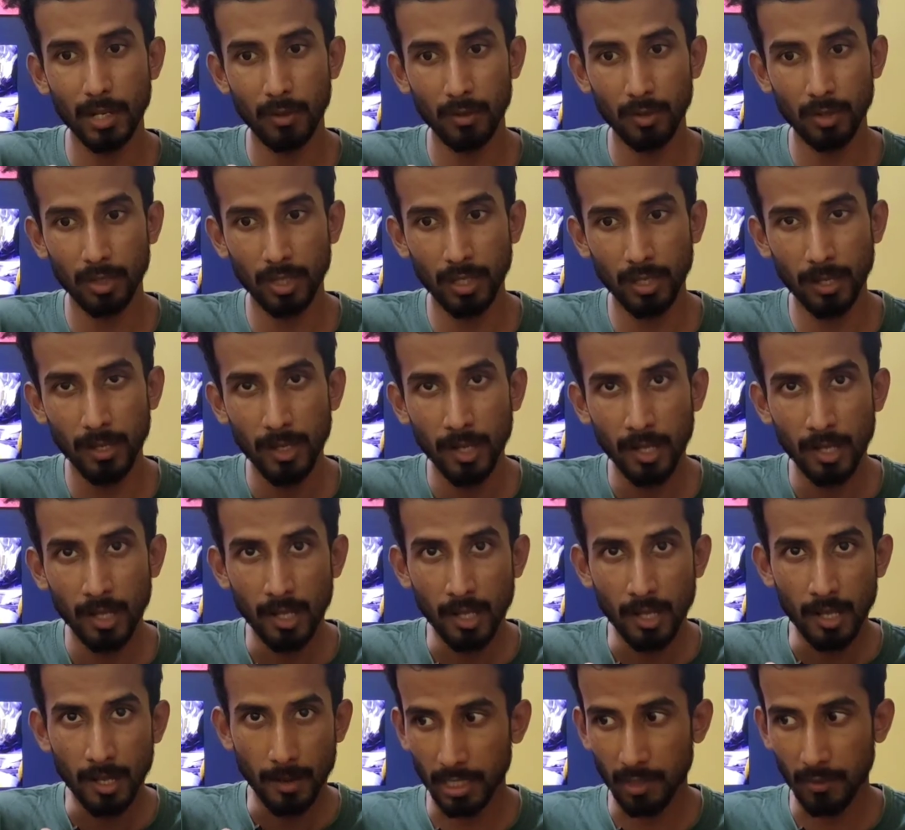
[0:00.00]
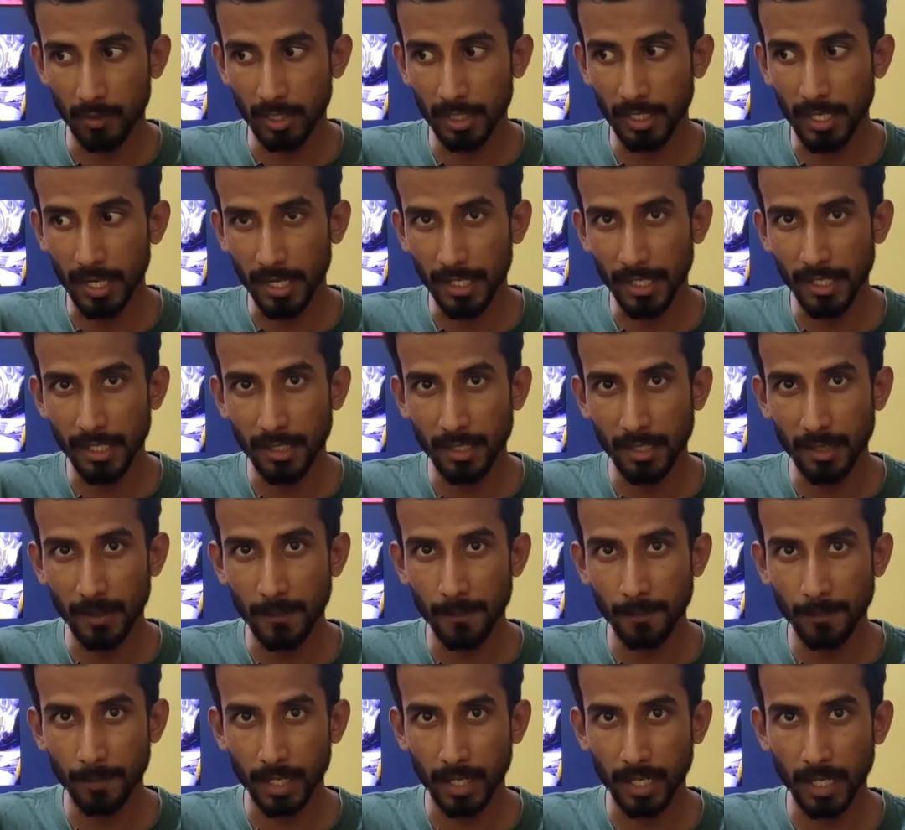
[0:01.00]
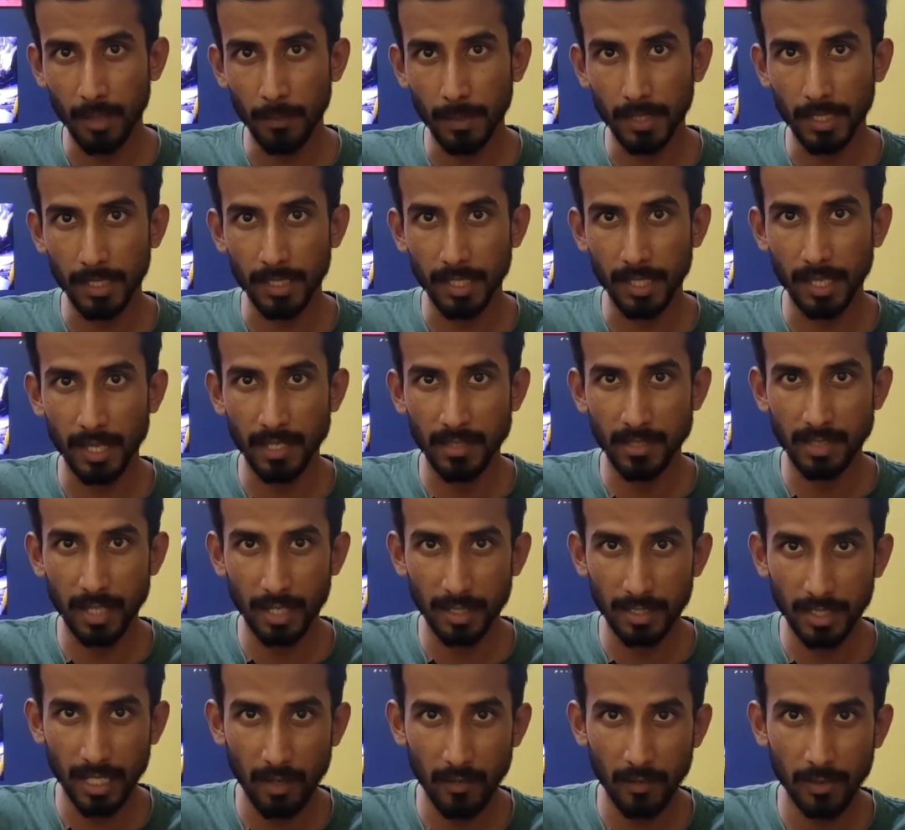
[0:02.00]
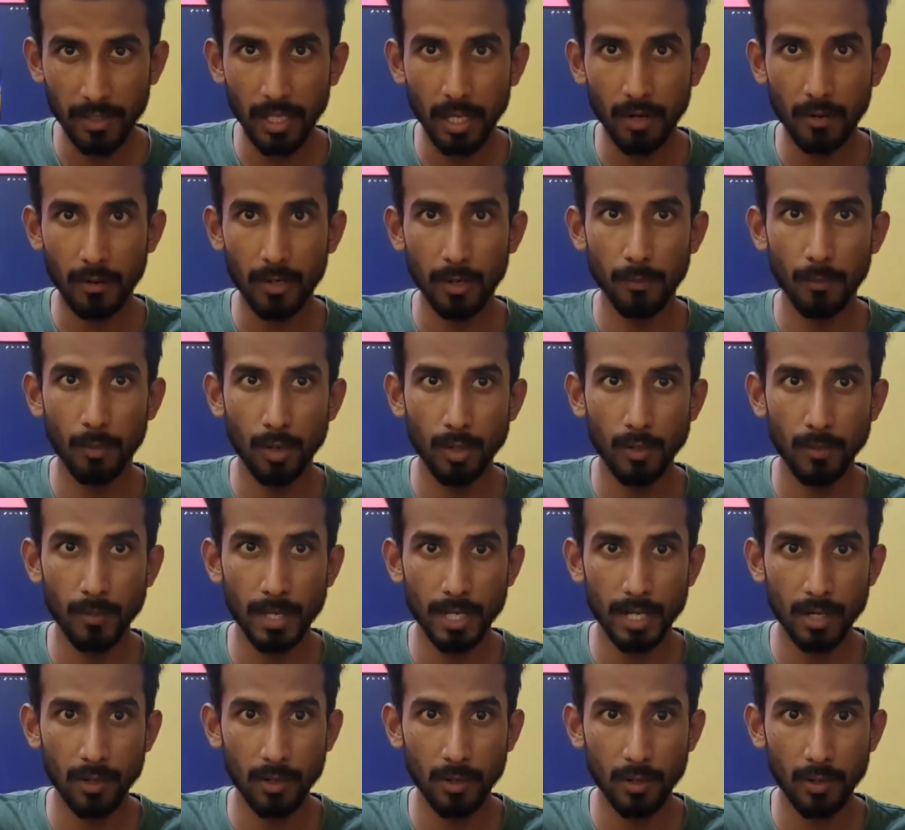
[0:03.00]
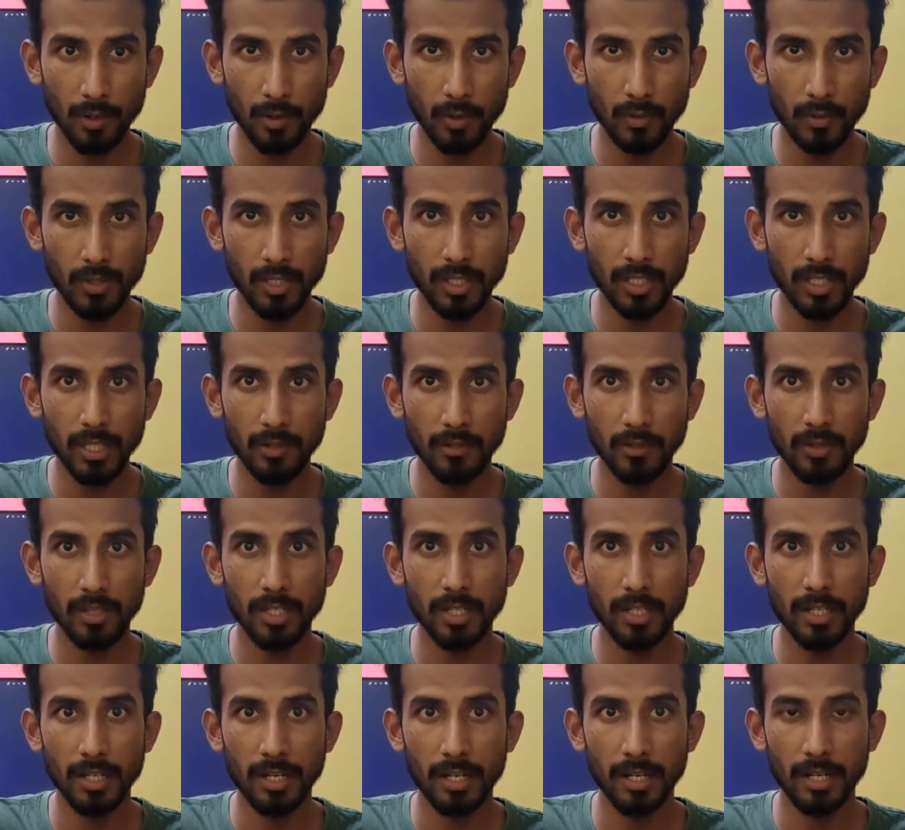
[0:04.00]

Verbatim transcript: மேரோ வந்து இது வந்து கிடைக்குது ஆனால் பார்த்திங்கன்னா எக்ஸாக்டாக வந்து அவனோட போன் மேரோட வந்து இது வந்து